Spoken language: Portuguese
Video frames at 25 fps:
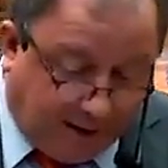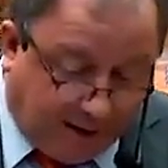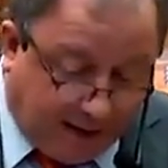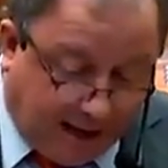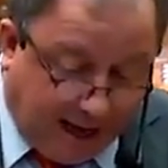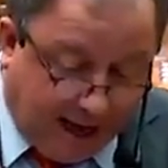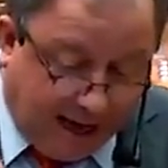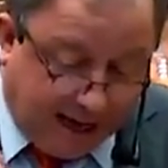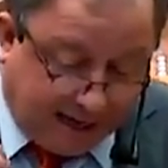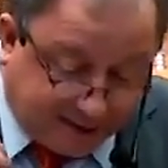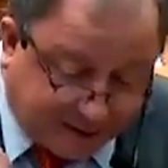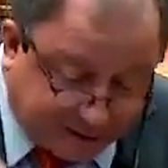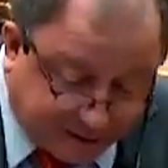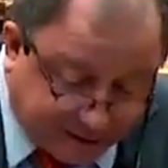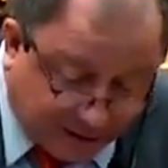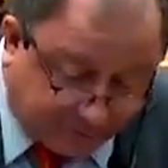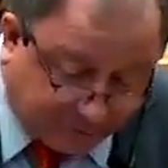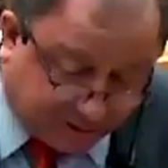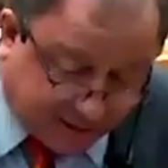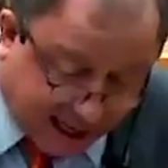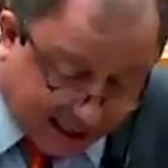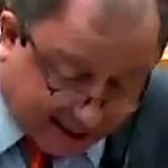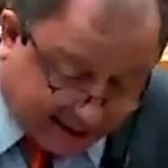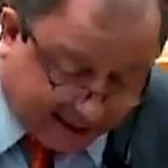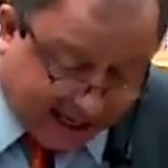A religião
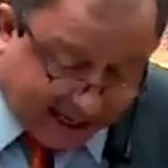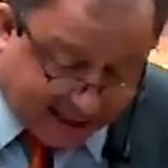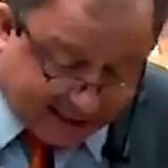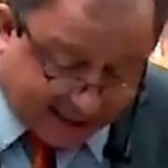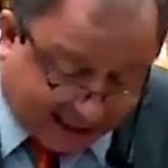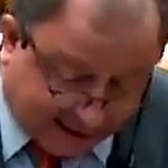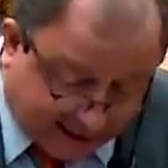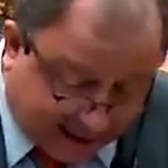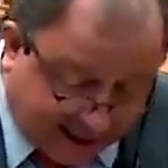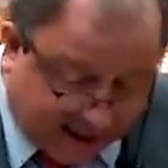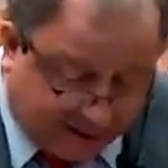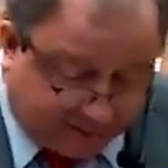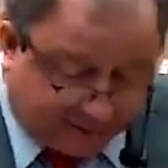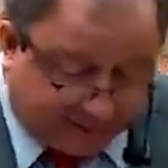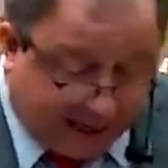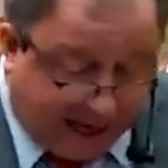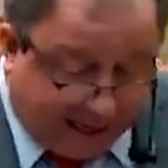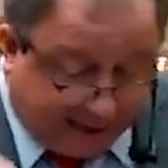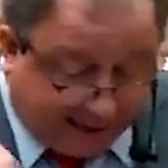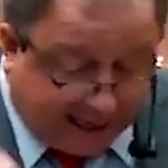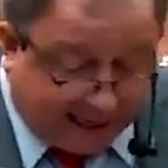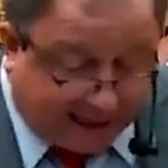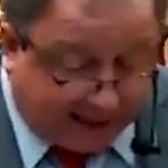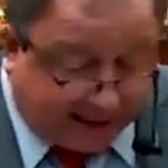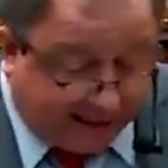que agrada a Deus é
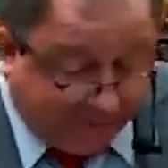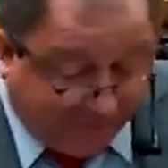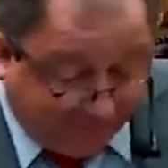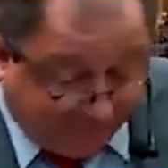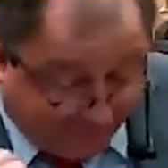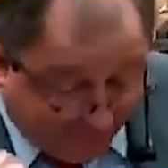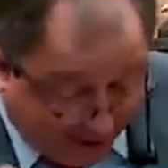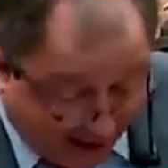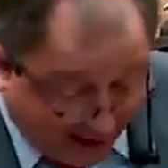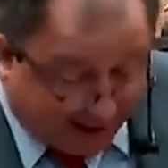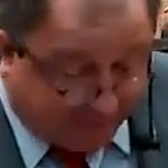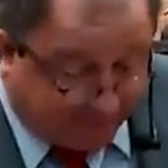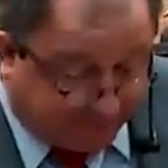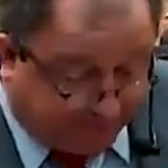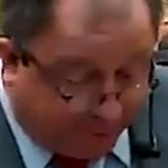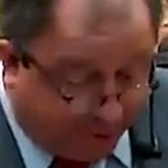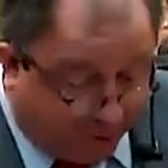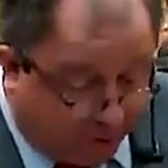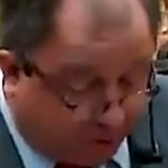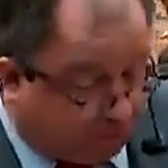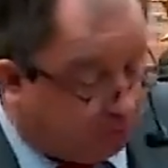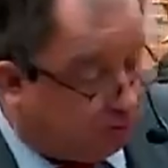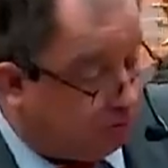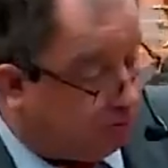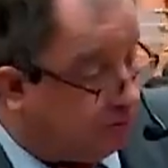aquela que fala
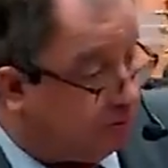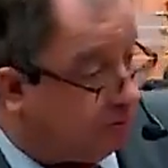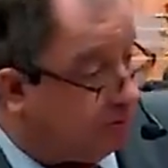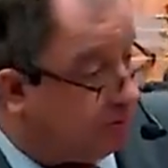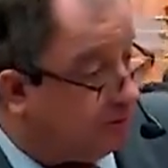pouco